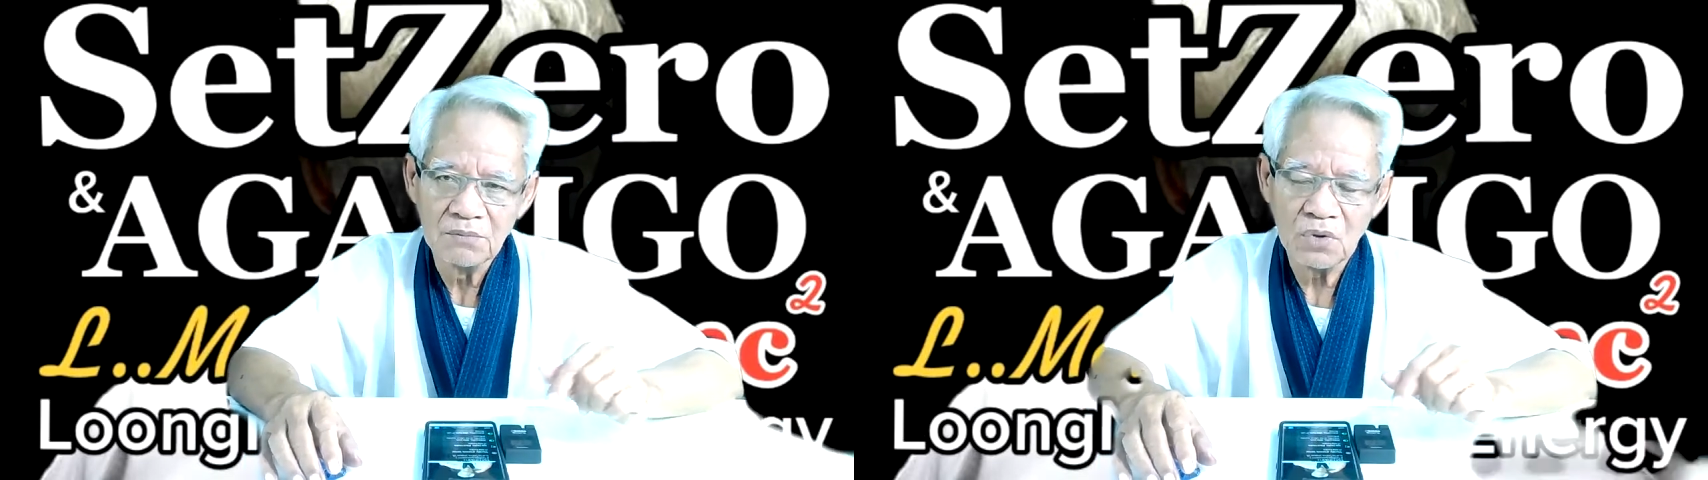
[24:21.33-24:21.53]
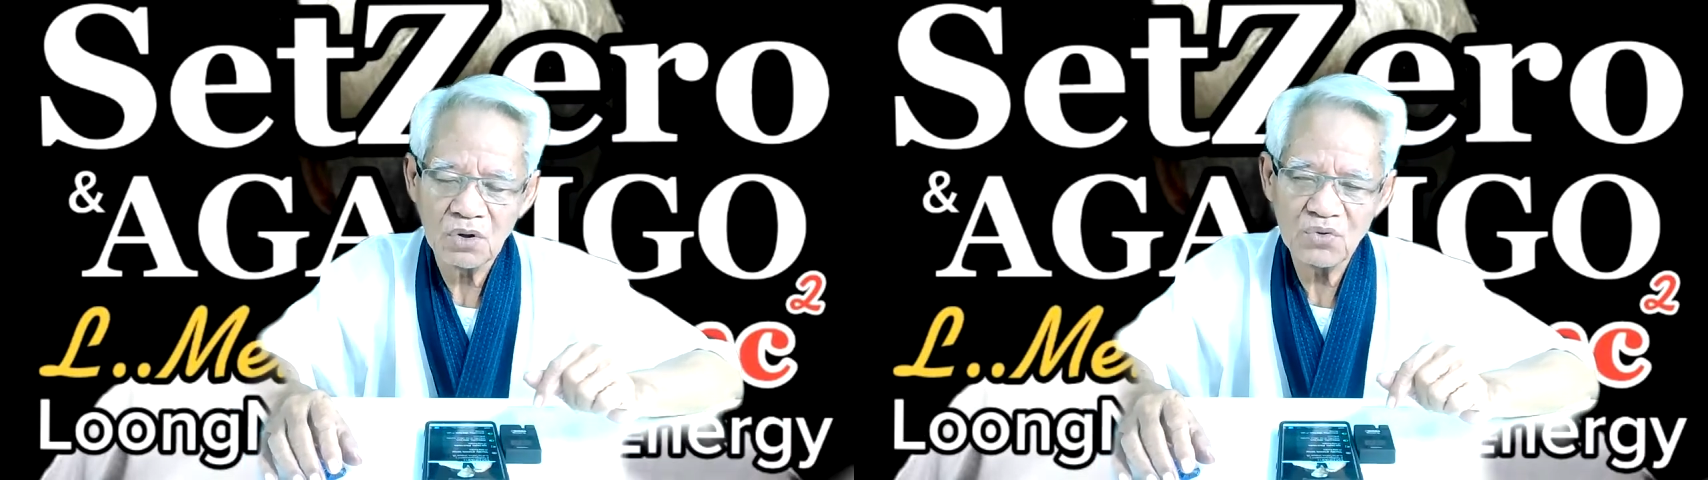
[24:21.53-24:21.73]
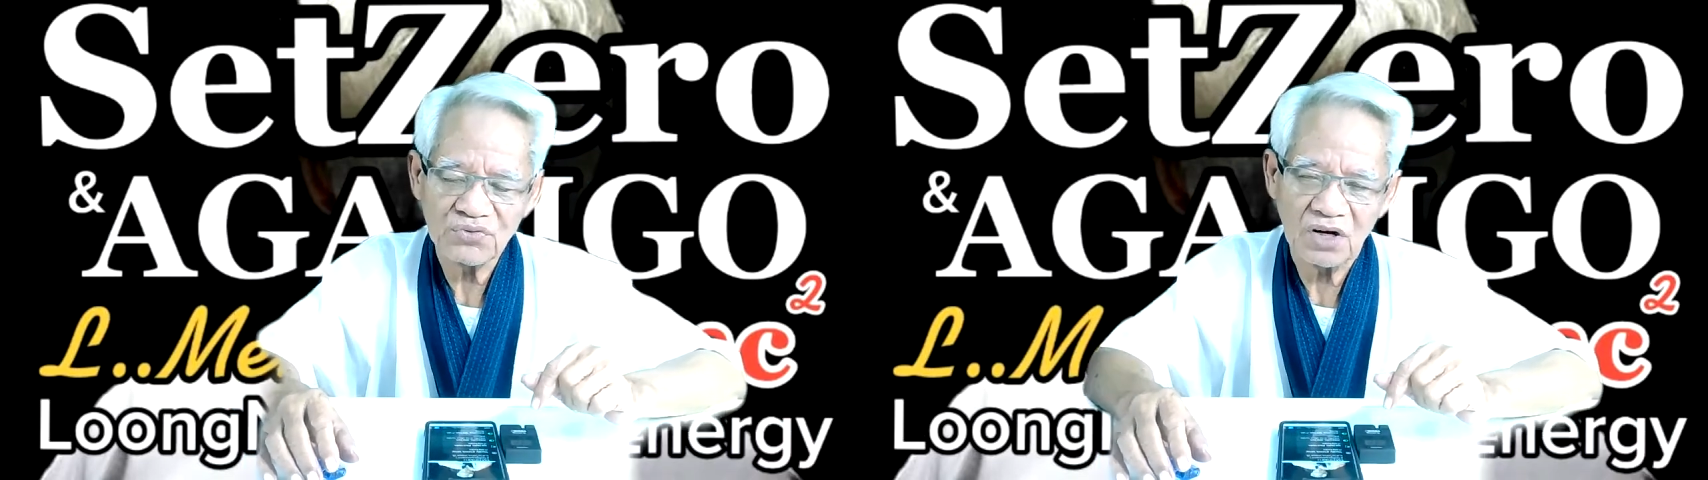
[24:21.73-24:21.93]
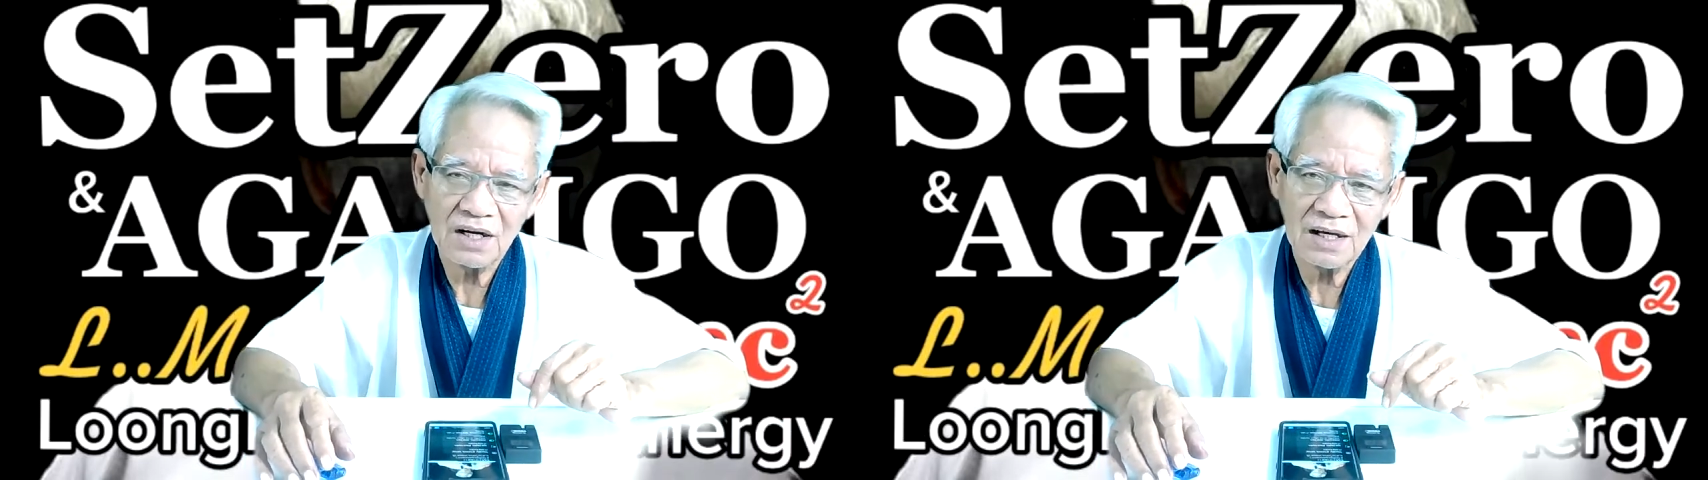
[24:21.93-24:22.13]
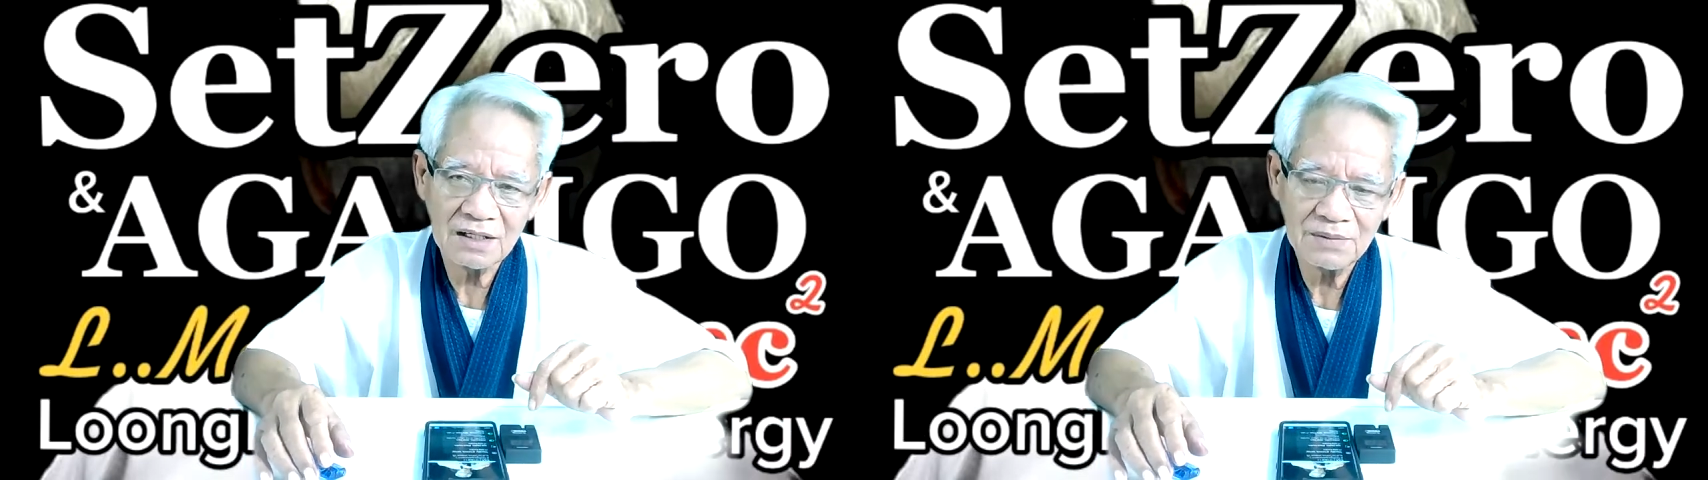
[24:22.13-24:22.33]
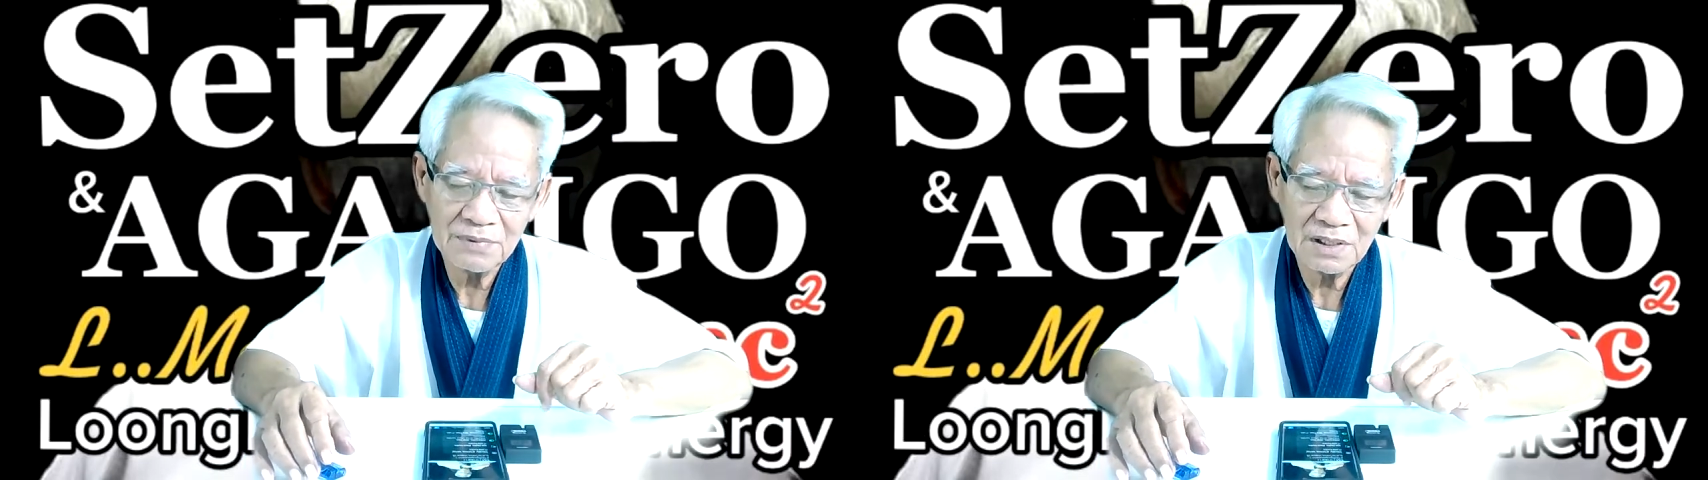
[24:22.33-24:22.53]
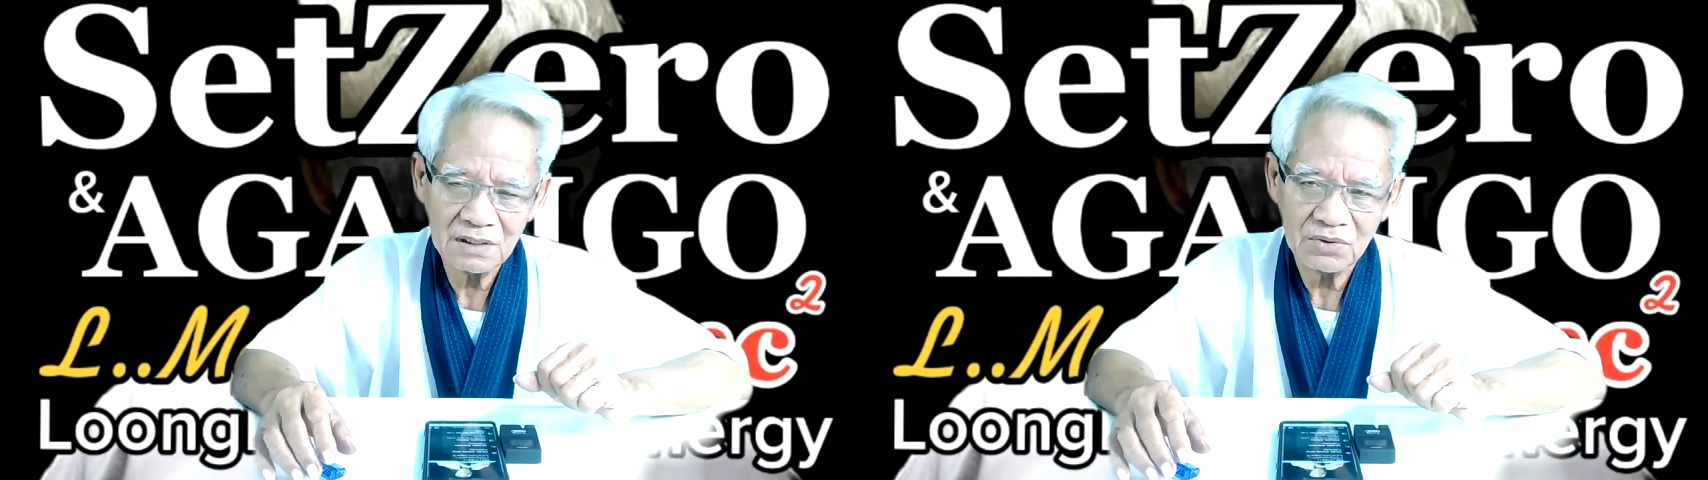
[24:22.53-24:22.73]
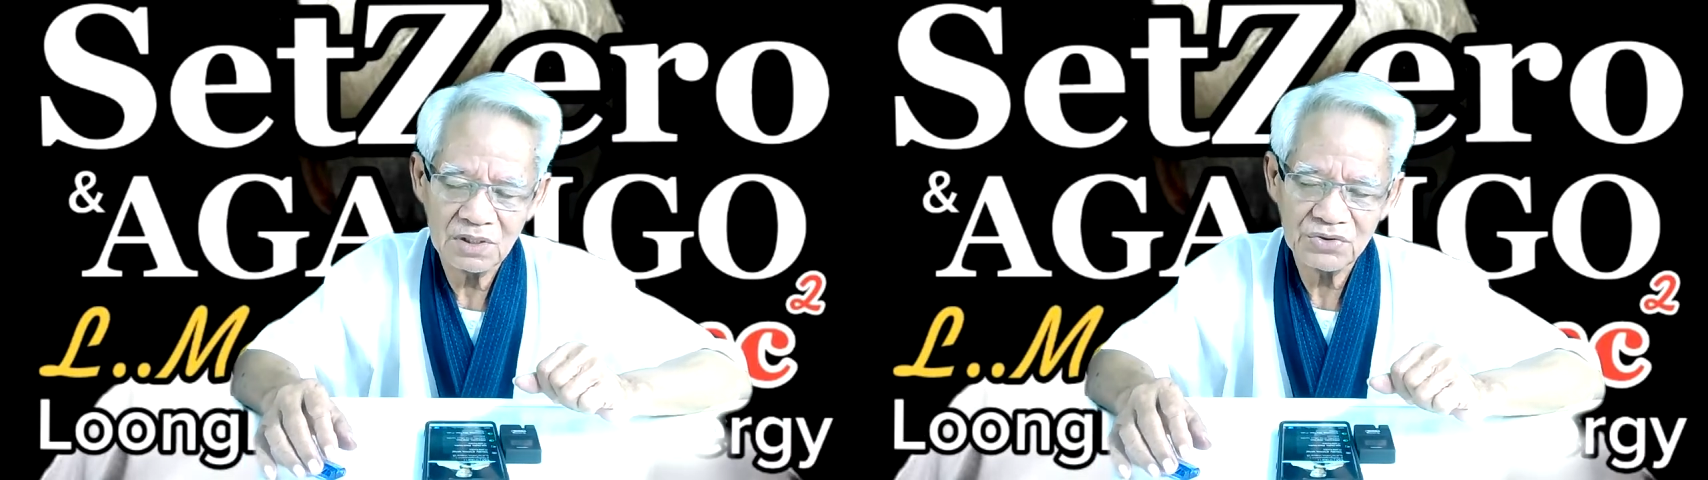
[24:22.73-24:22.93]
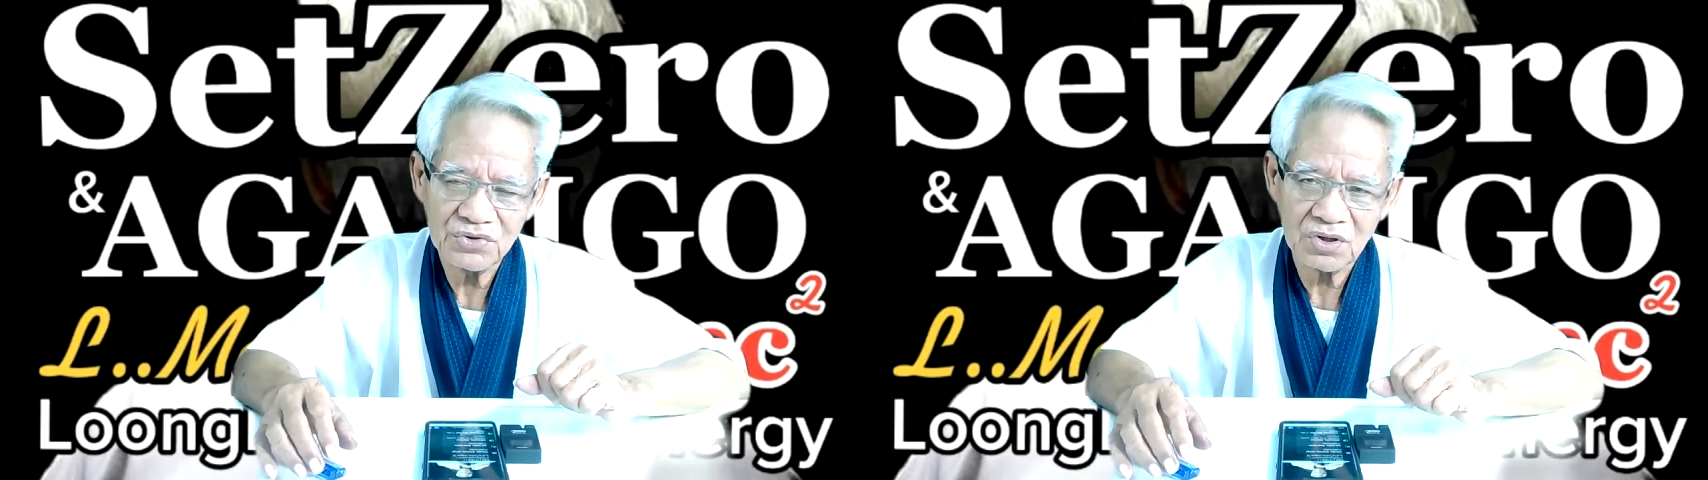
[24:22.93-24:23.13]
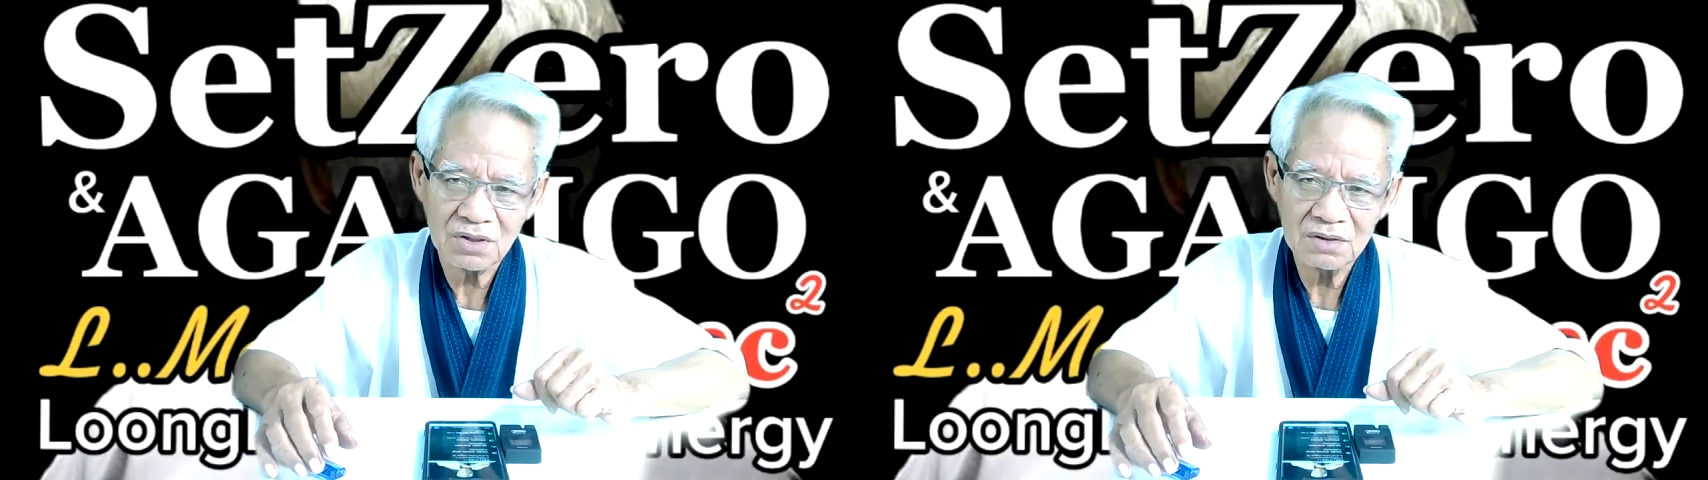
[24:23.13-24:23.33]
บอกลูกสอนหลานครับ ท่านจะอยู่หน้าจอ